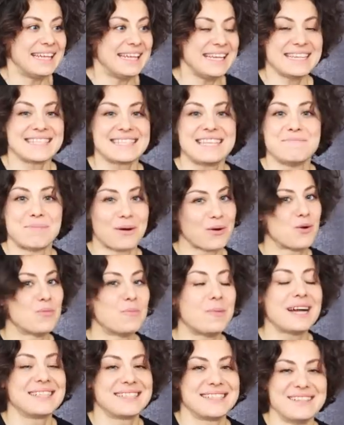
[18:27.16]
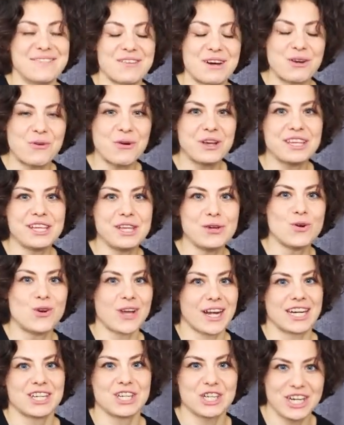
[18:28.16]
Если покупать новогодние
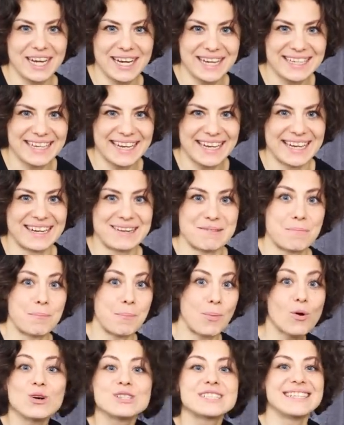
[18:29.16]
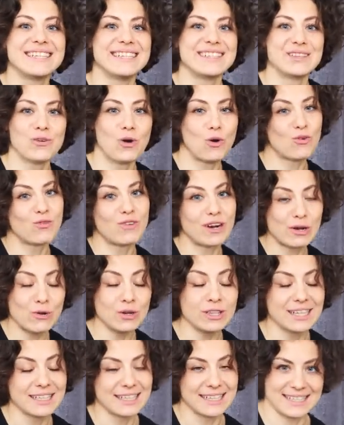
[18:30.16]
украшения после Нового
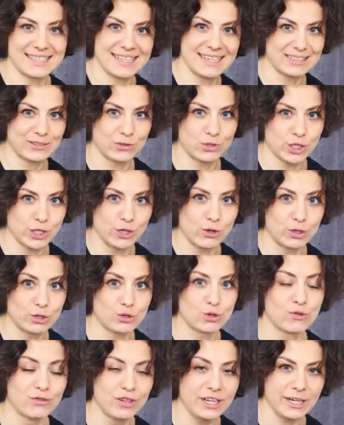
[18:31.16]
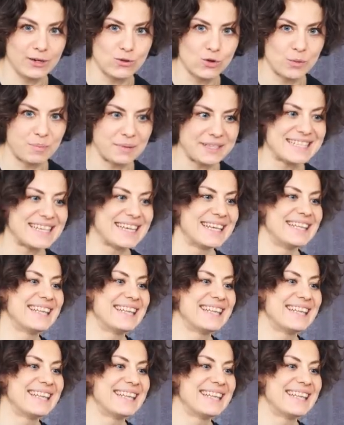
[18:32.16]
года на следующий год, то вы их купите